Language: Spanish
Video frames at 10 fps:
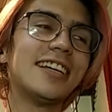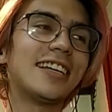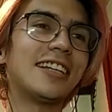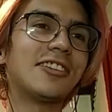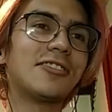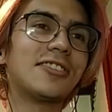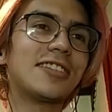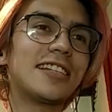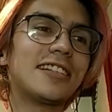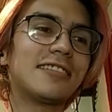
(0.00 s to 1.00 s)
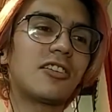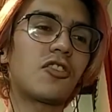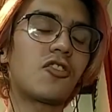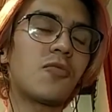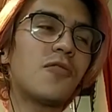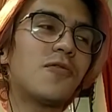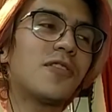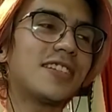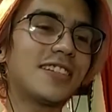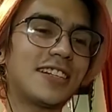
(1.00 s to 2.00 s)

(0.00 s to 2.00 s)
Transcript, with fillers: Entonces, ¿cómo fue ese